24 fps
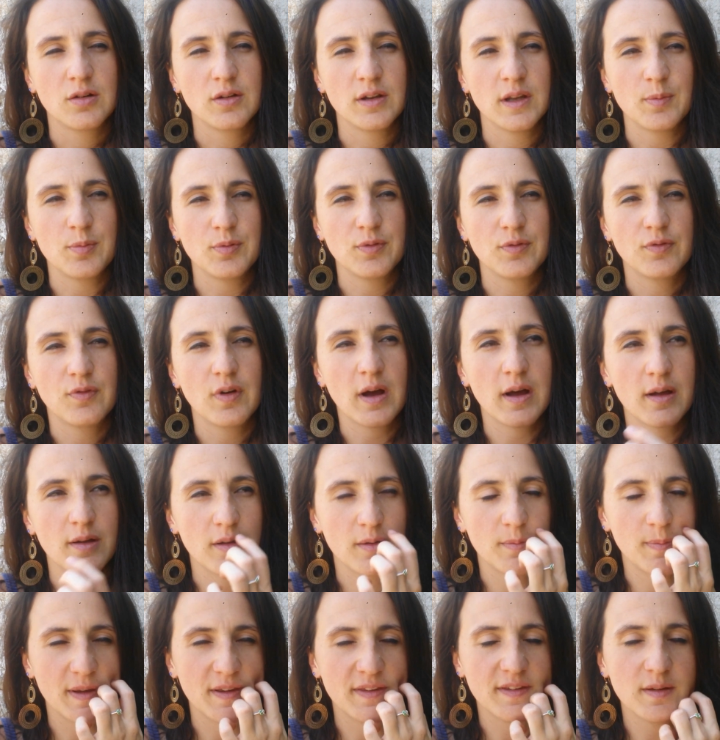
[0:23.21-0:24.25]
on a pu voir
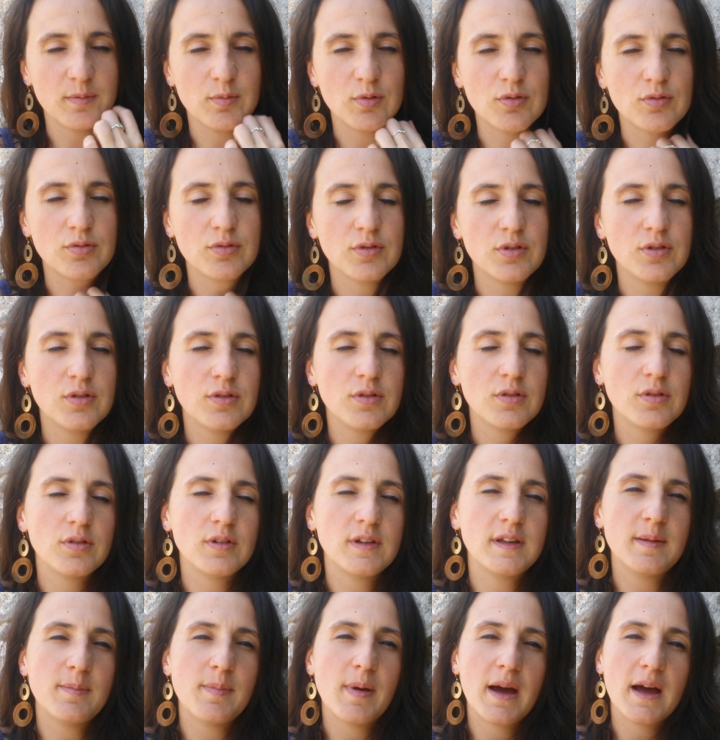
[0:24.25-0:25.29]
passer beaucoup
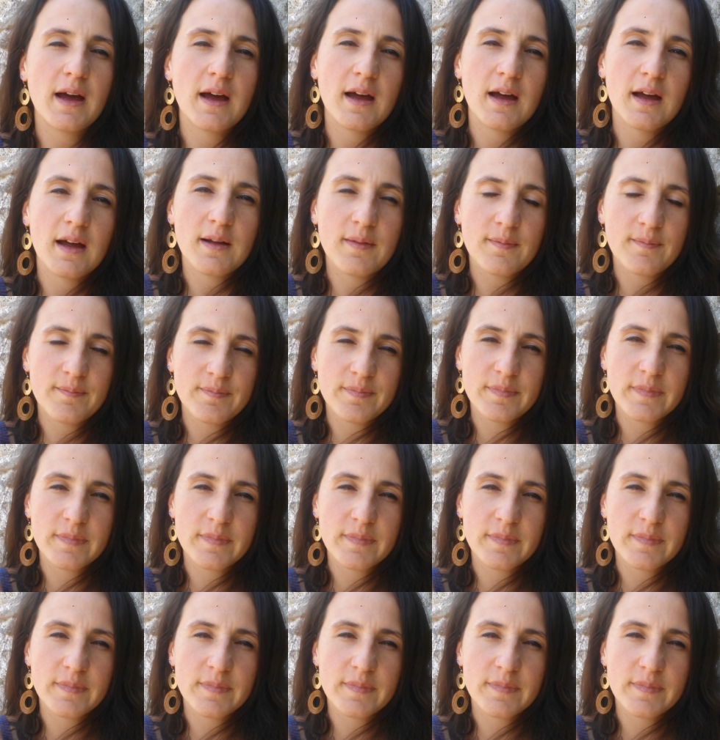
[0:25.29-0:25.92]
de débats